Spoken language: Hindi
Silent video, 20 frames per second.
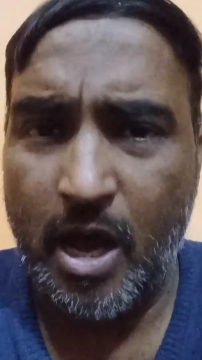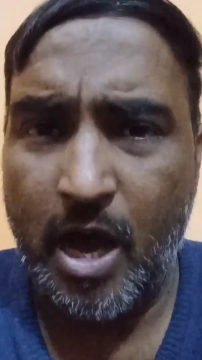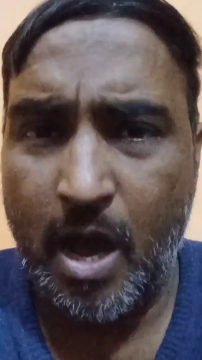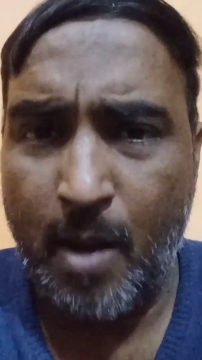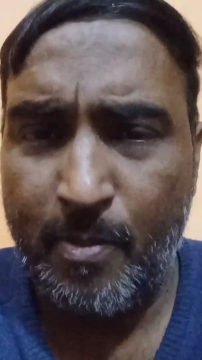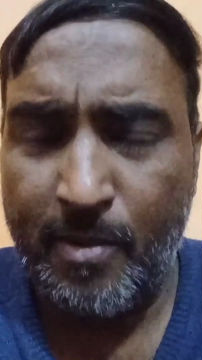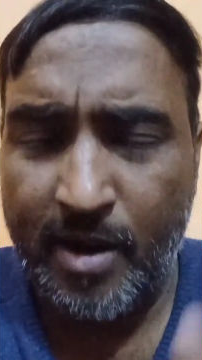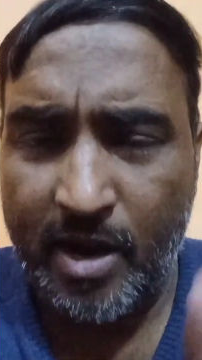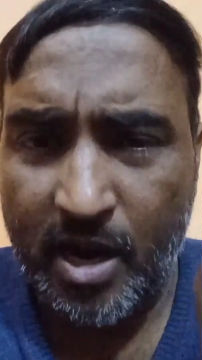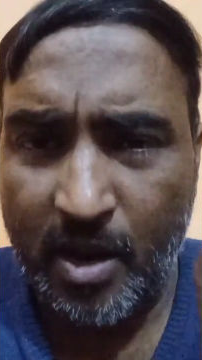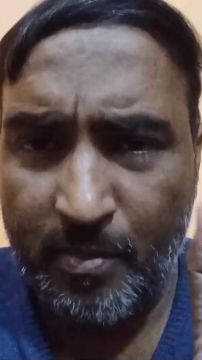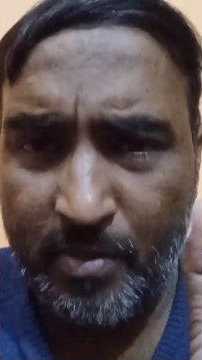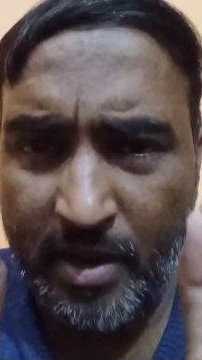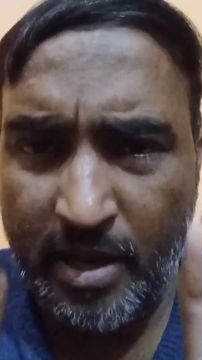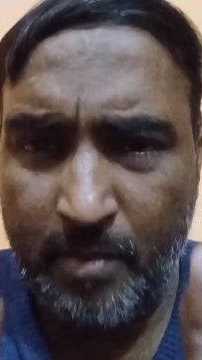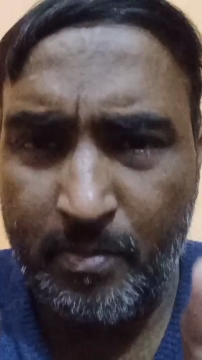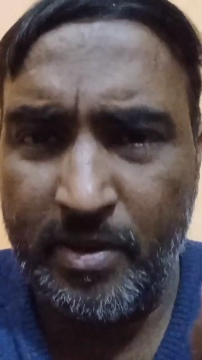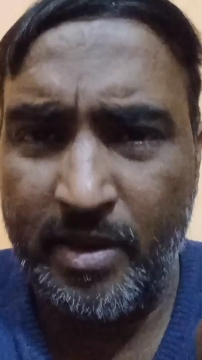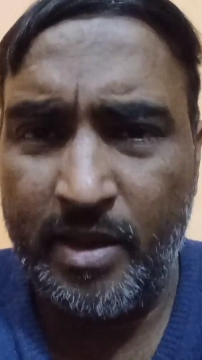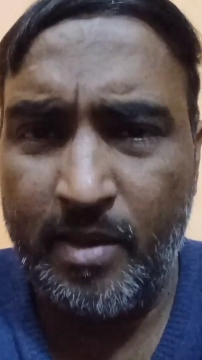आप
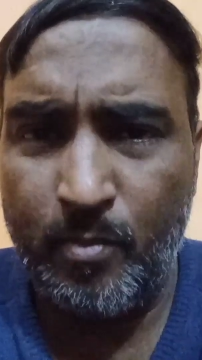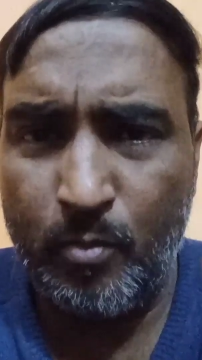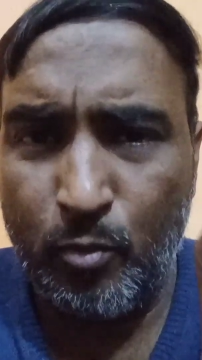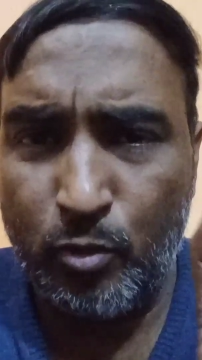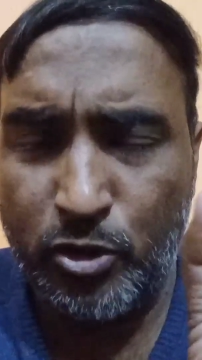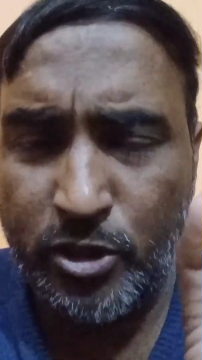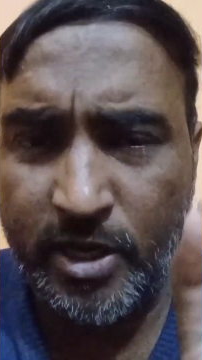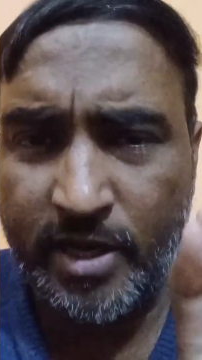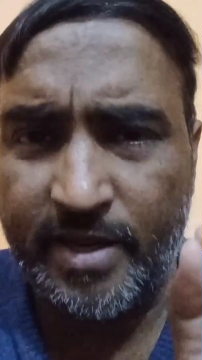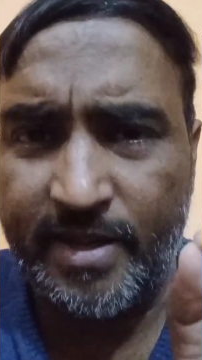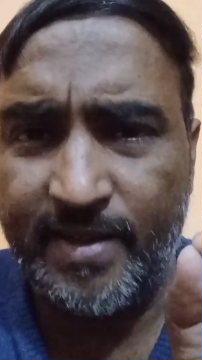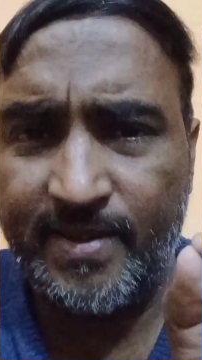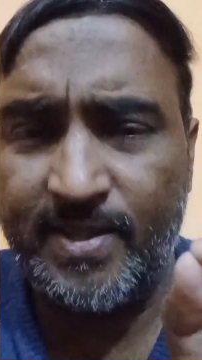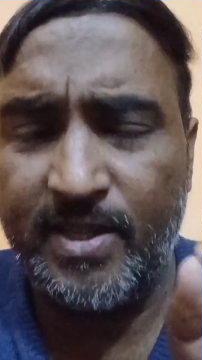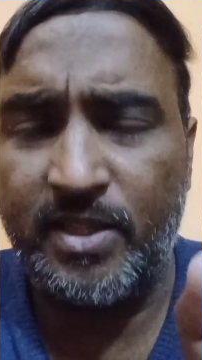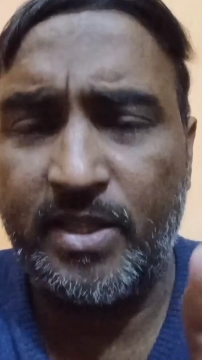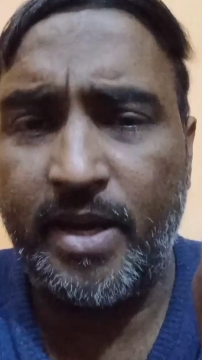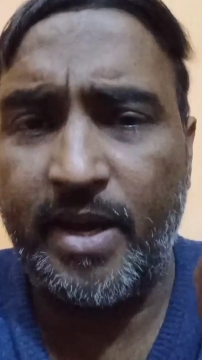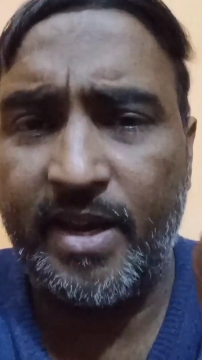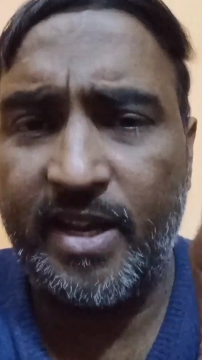कभी भी मुझे
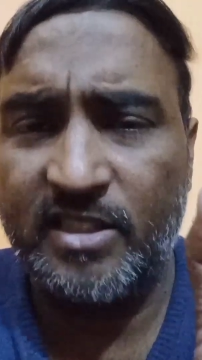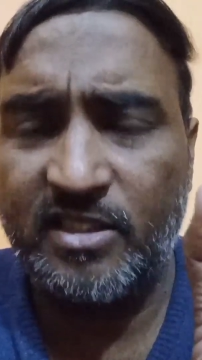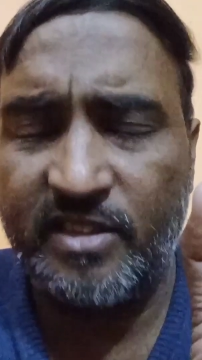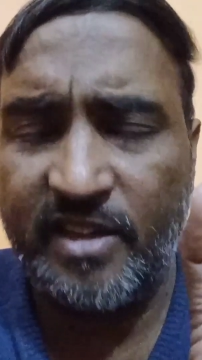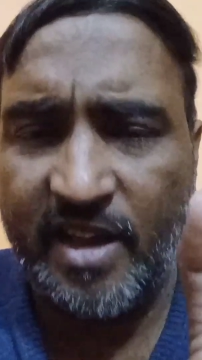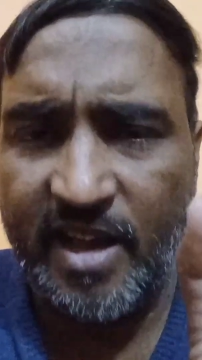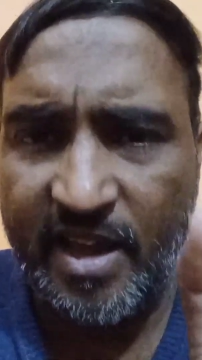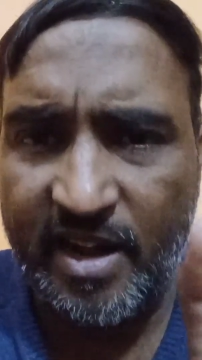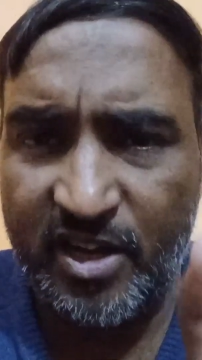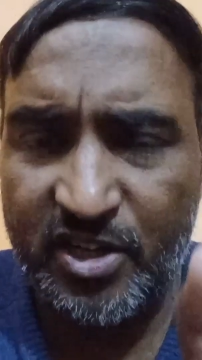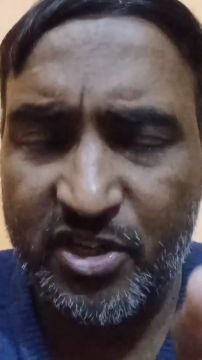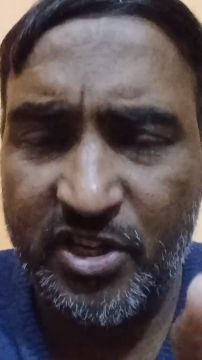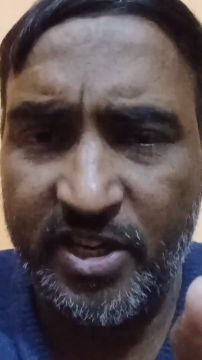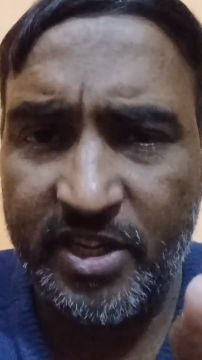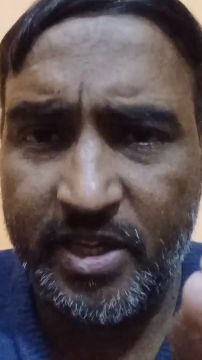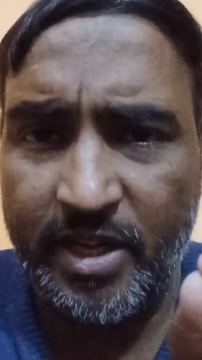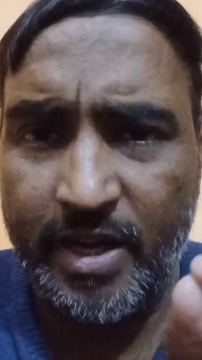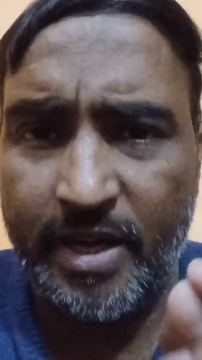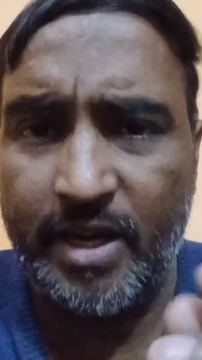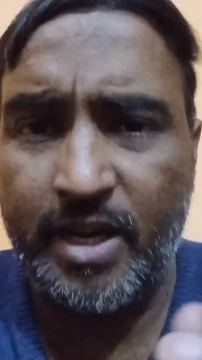किसी तरीके से हैरेस
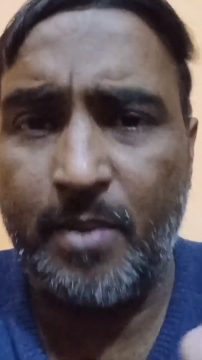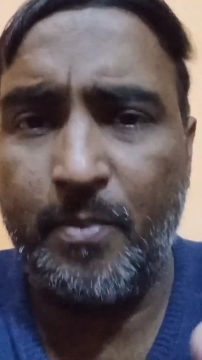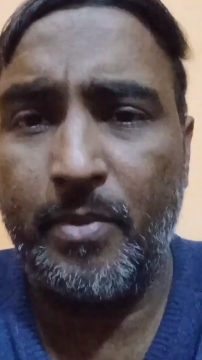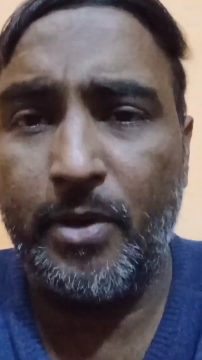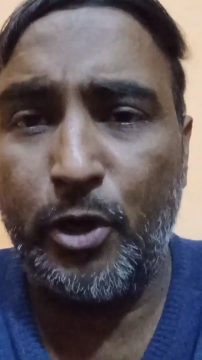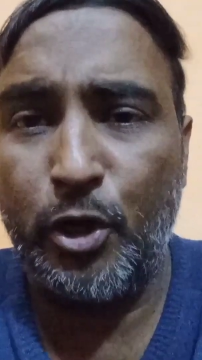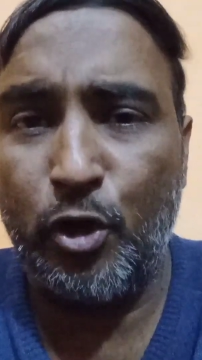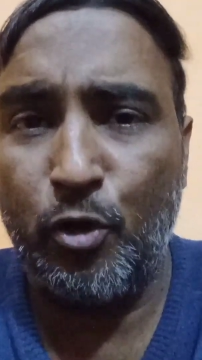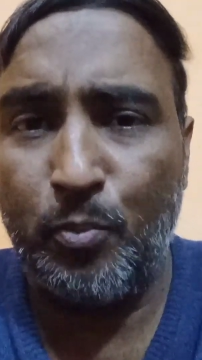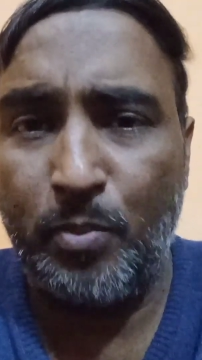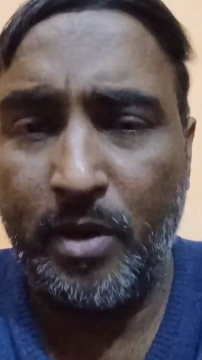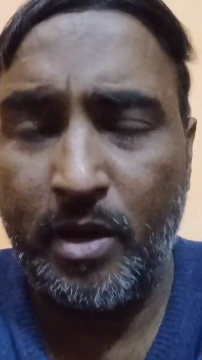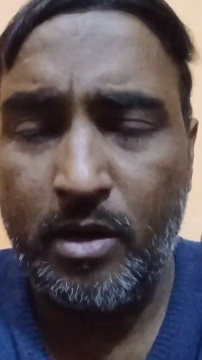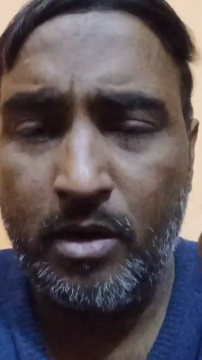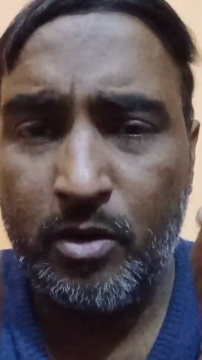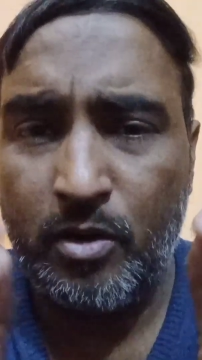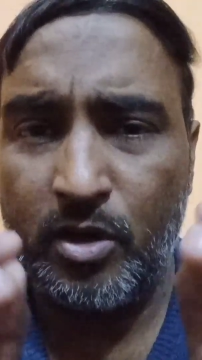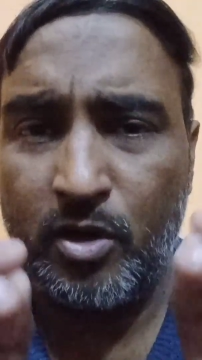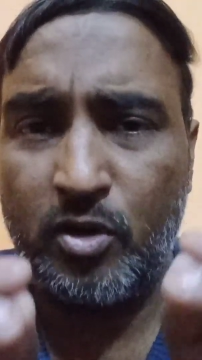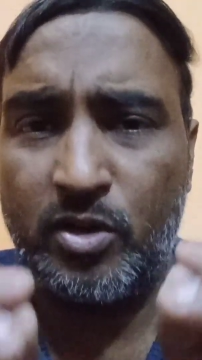नहीं करेंगे मेरे ऊपर
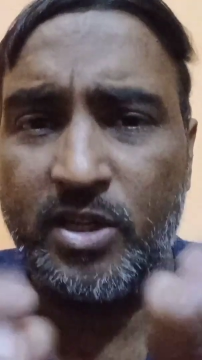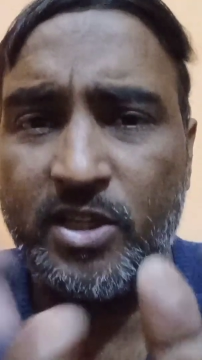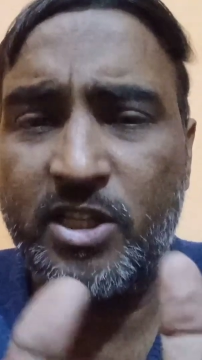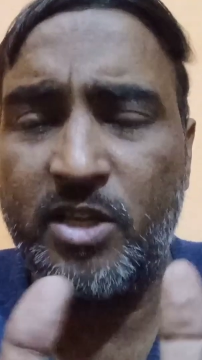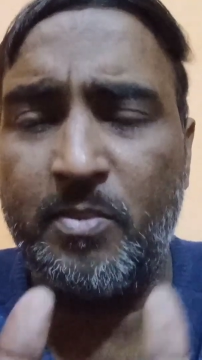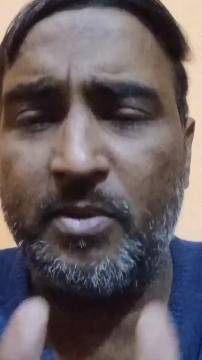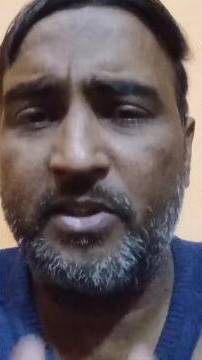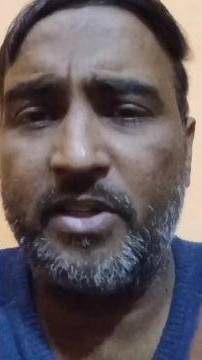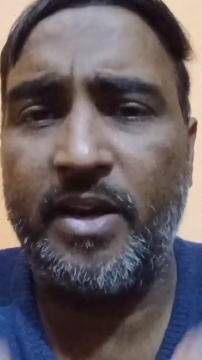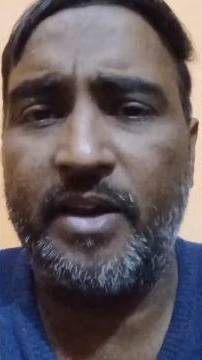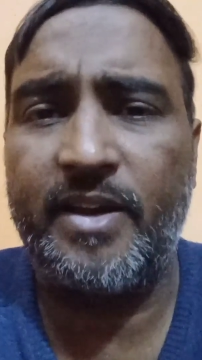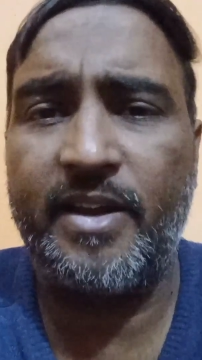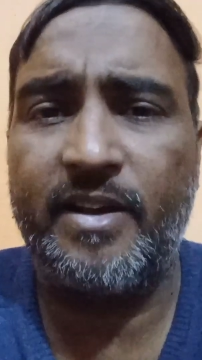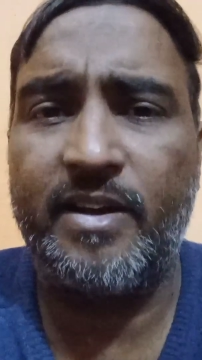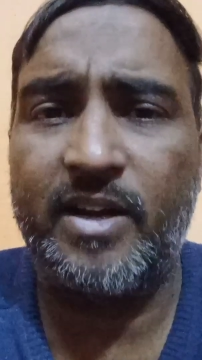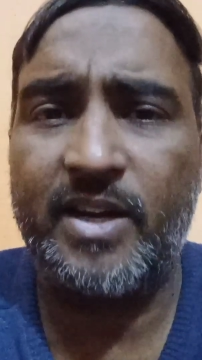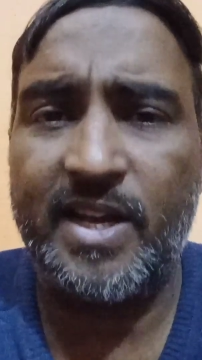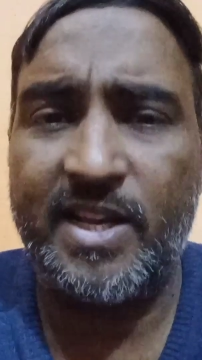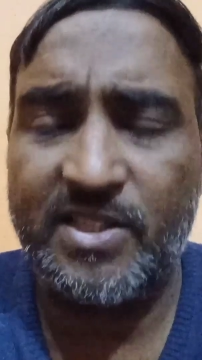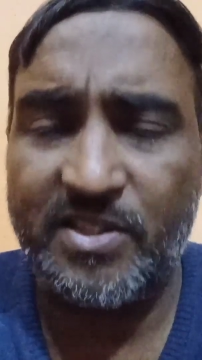किसी भी तरीके
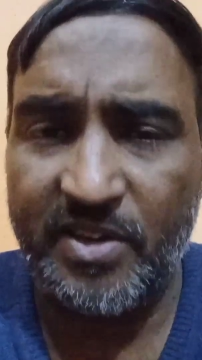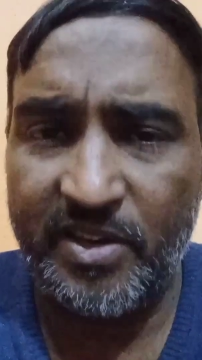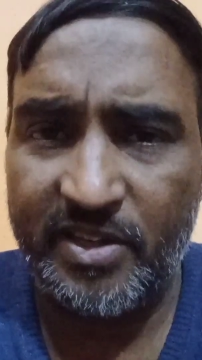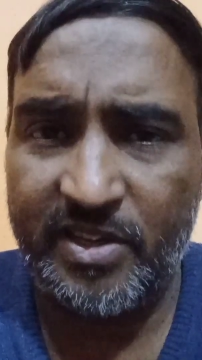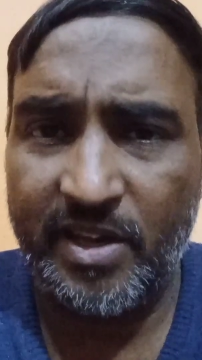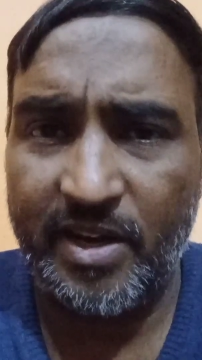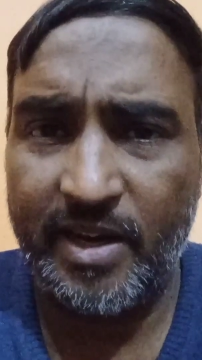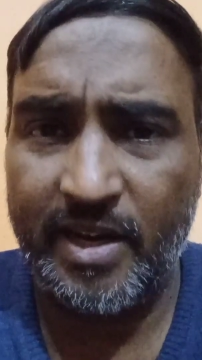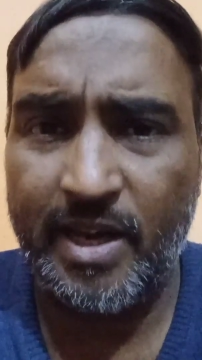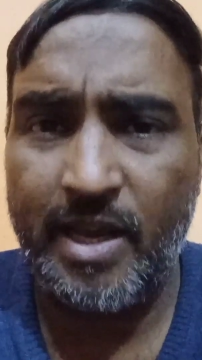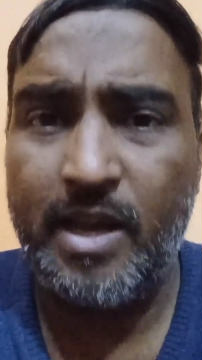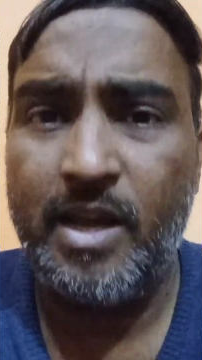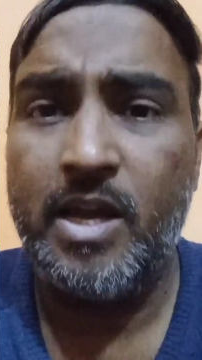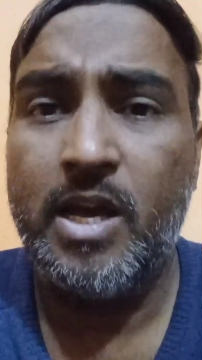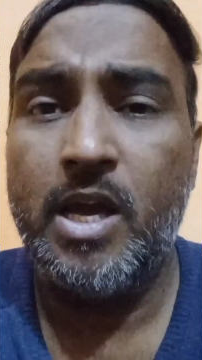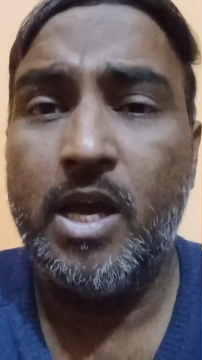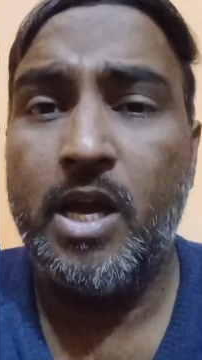का केस नहीं करेंगे